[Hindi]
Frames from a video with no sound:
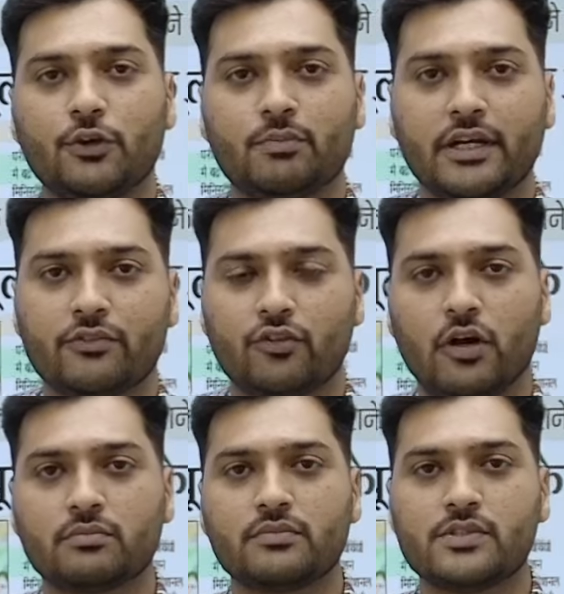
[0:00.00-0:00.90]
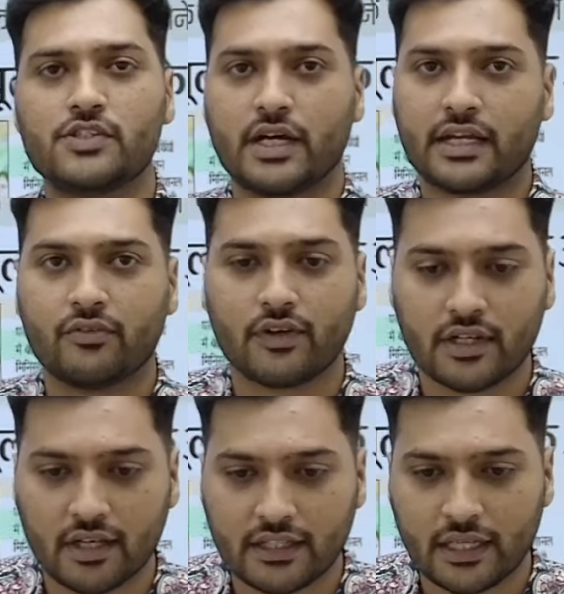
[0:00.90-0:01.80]
प्लेटफॉर्म जार फड्डा
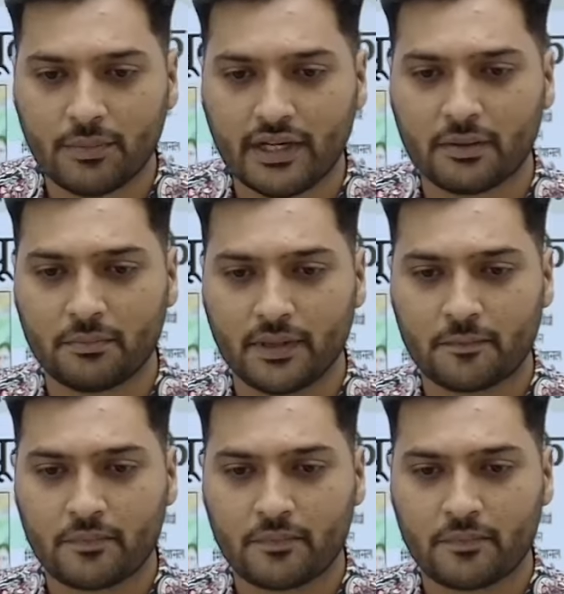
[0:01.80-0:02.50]
हिंदी मीडियम पे